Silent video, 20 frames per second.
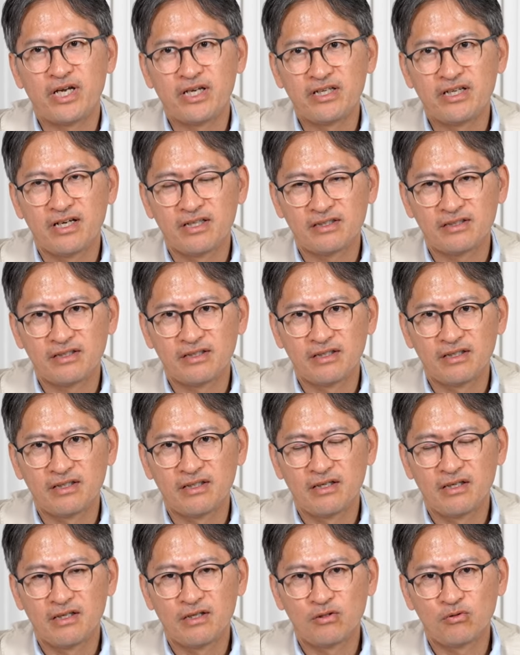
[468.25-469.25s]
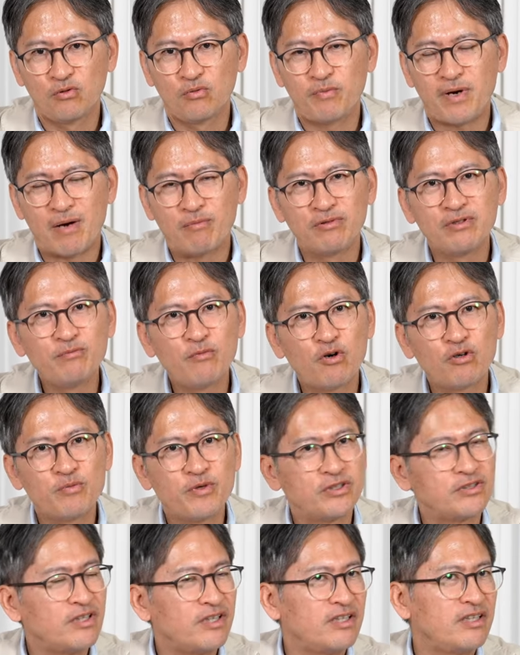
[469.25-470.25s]
얘기할 때 또 밥을
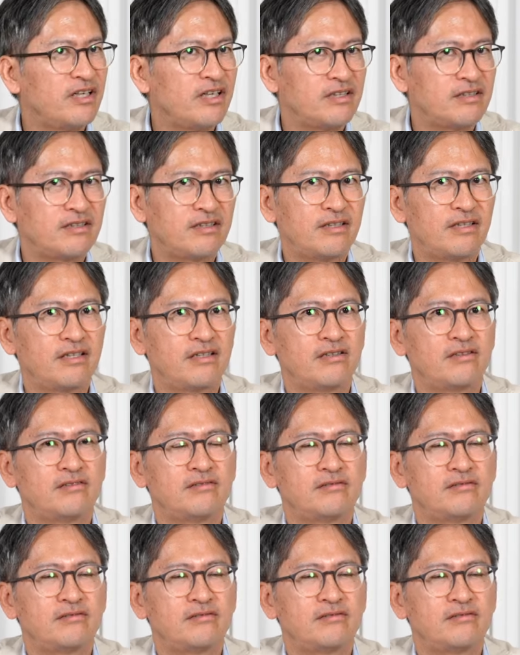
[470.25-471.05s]
먹으면서 얘기할 때